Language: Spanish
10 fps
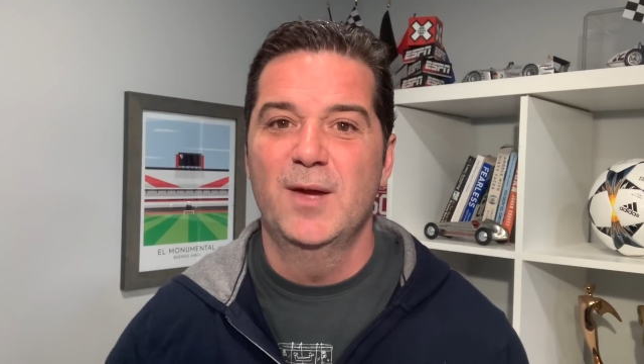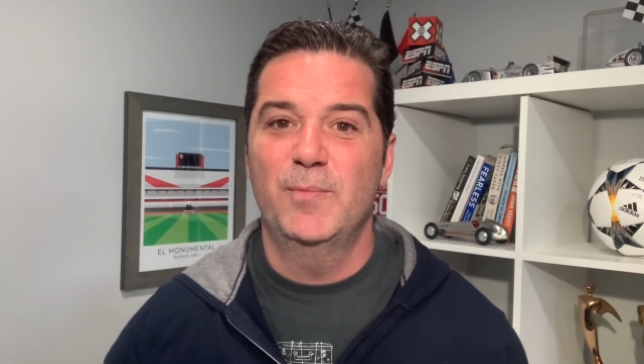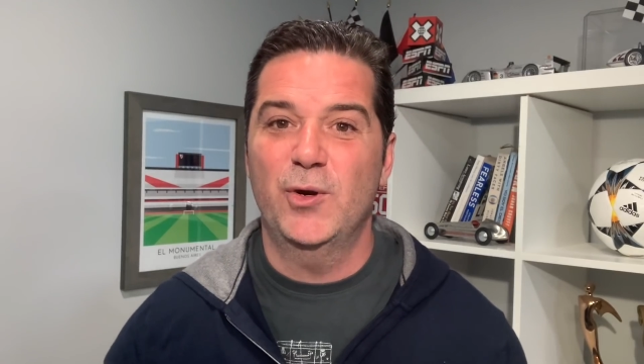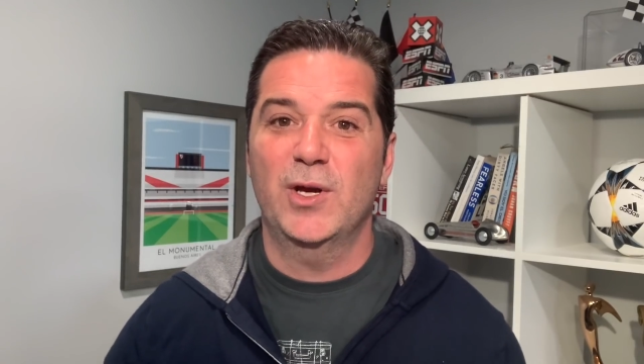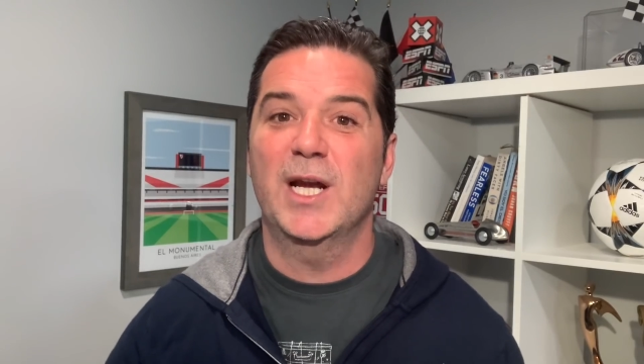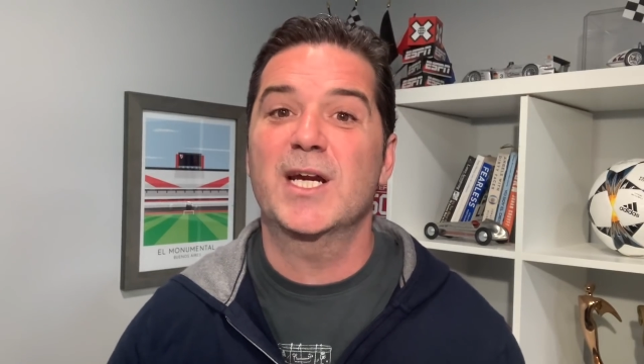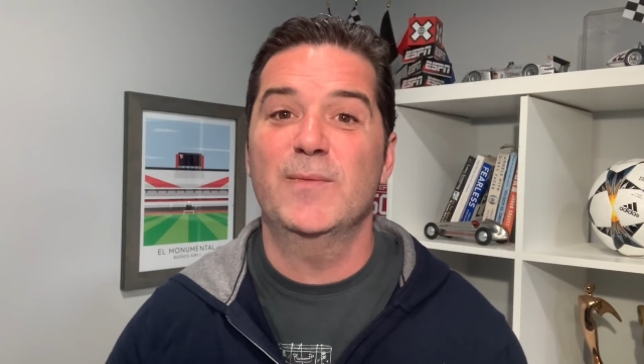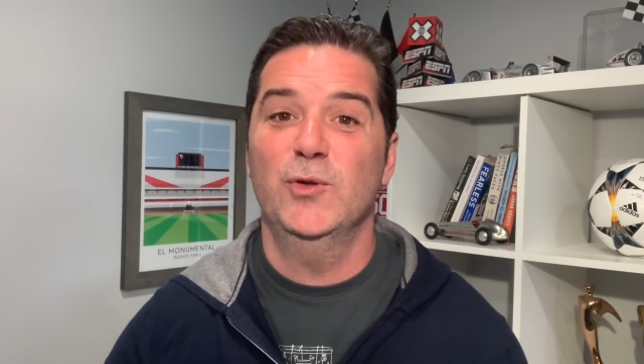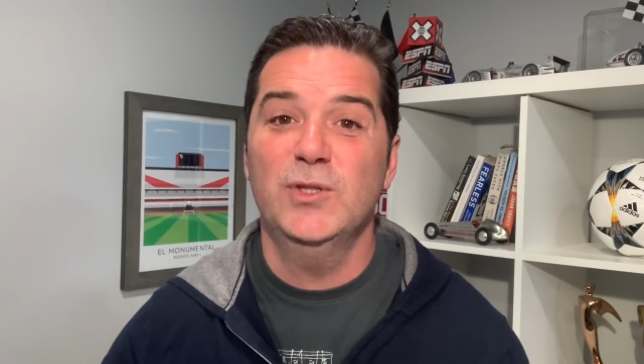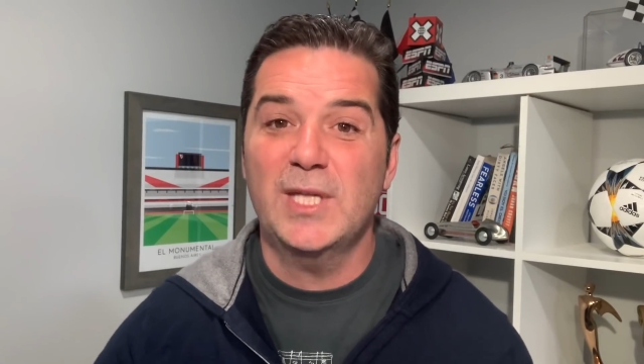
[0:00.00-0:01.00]
pero que la
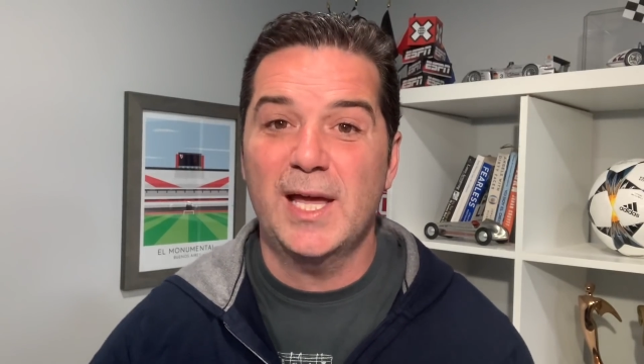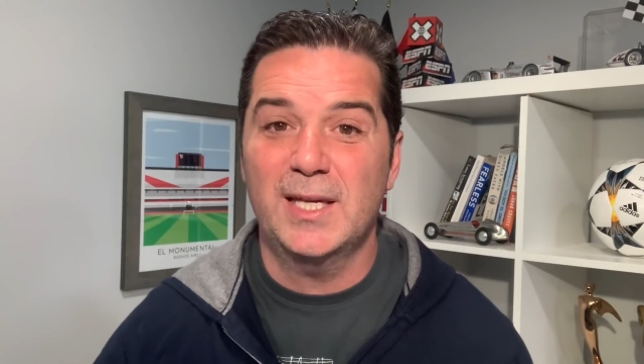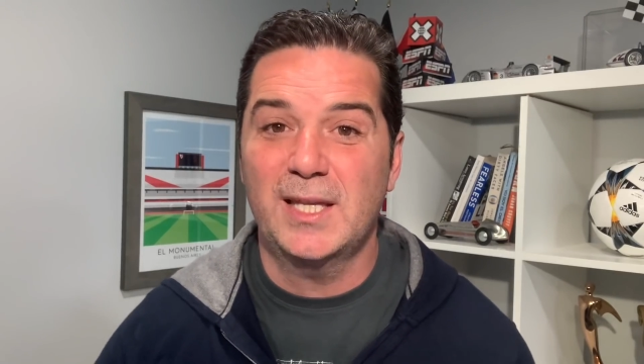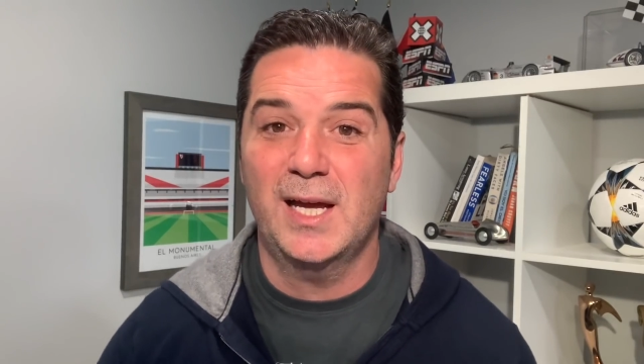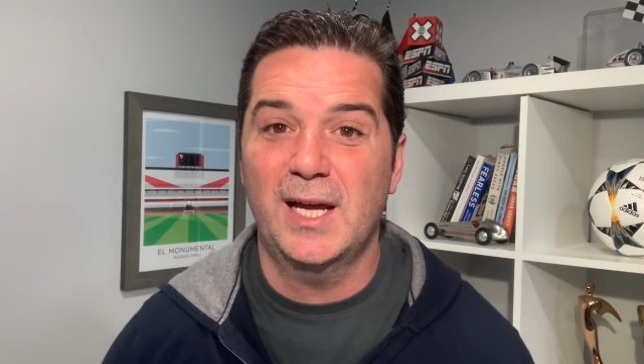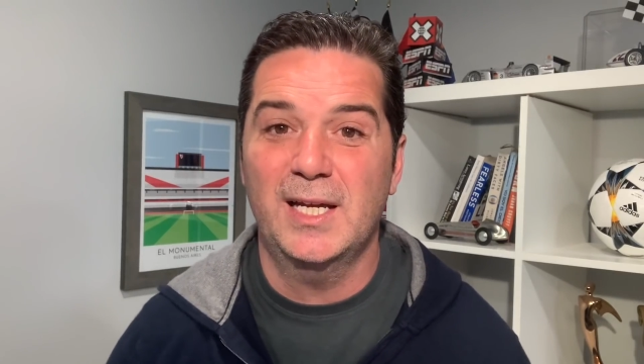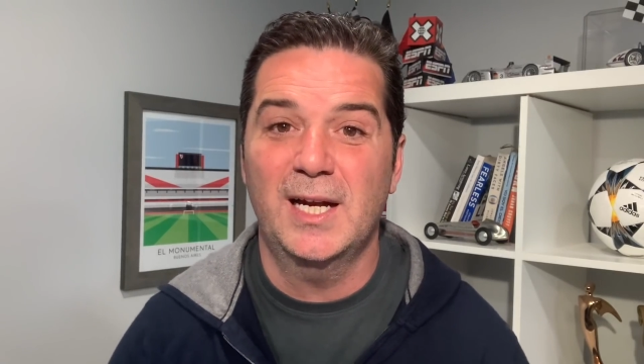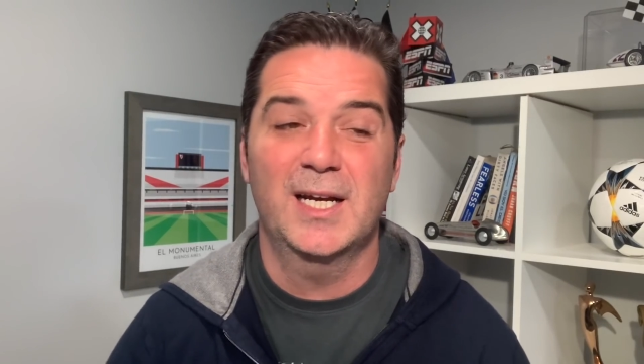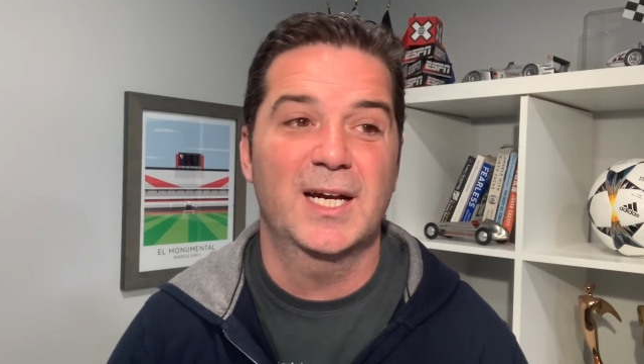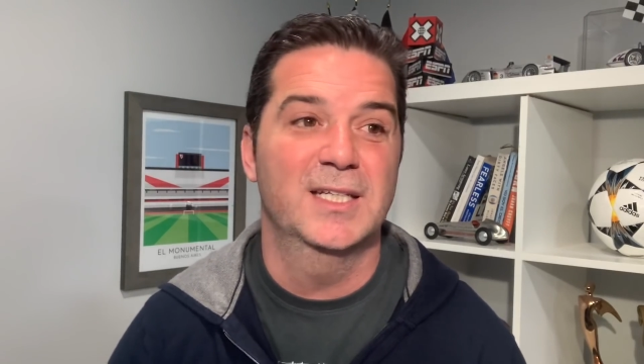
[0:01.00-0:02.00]
remontada está ahí al
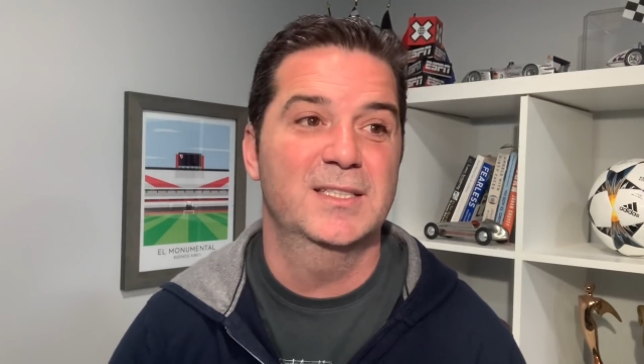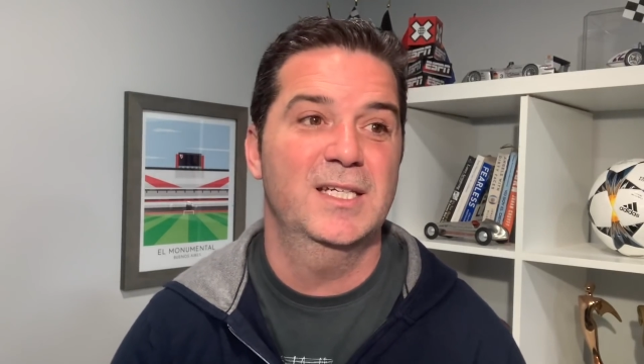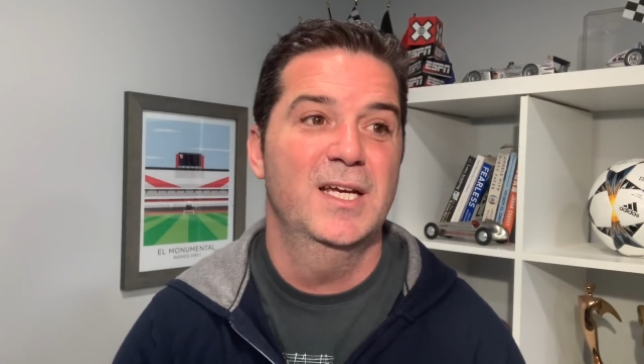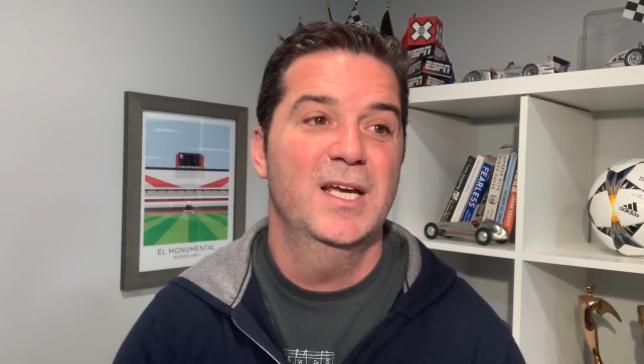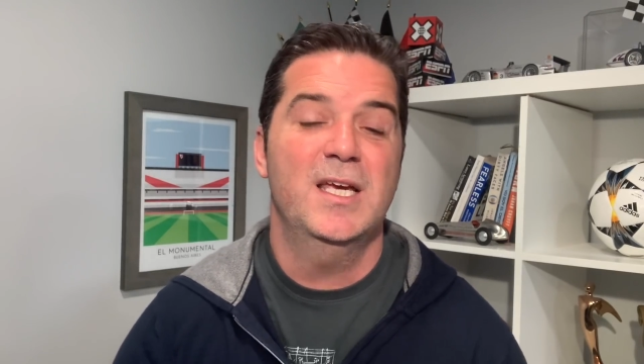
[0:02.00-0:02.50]
alcance.